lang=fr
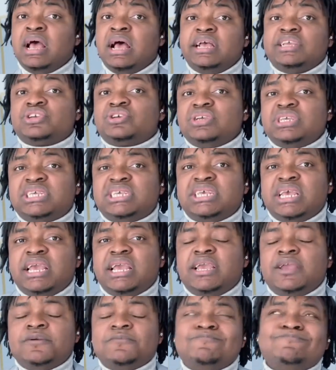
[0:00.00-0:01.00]
Parce que
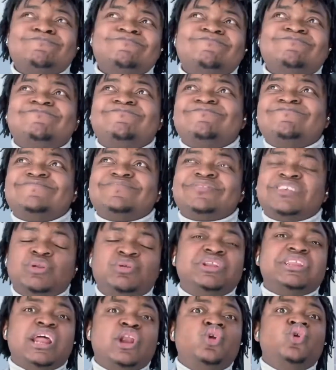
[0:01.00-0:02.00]
c'est, c'est
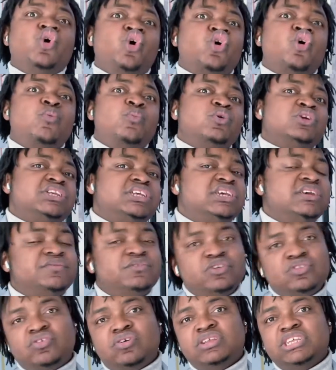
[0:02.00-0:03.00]
l'une des locomotives
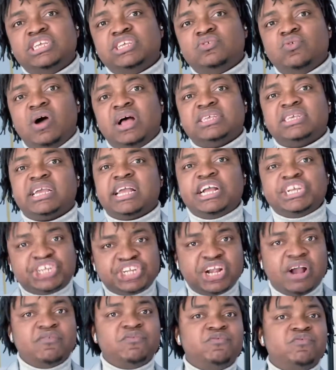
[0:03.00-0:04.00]
de ton histoire. C'est qu'à
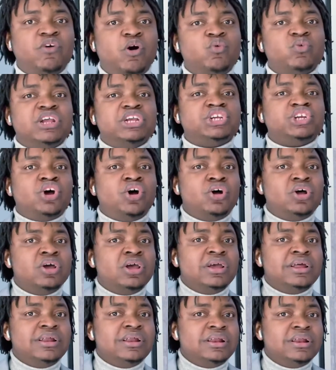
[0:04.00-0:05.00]
chaque fois où les gens
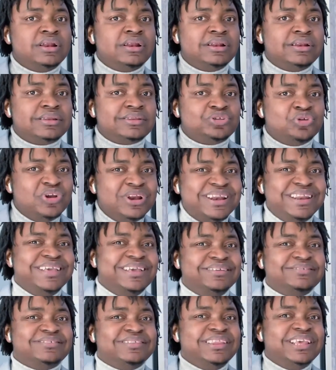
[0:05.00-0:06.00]

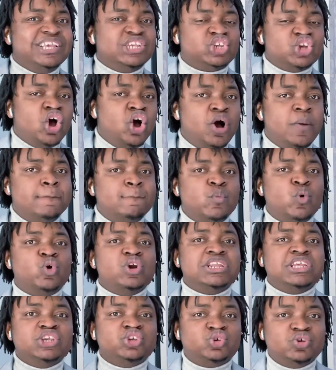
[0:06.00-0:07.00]
lise, un mot,
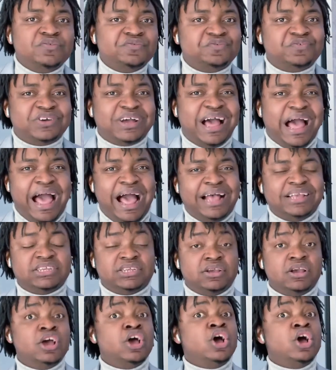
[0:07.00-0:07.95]
lise une phrase,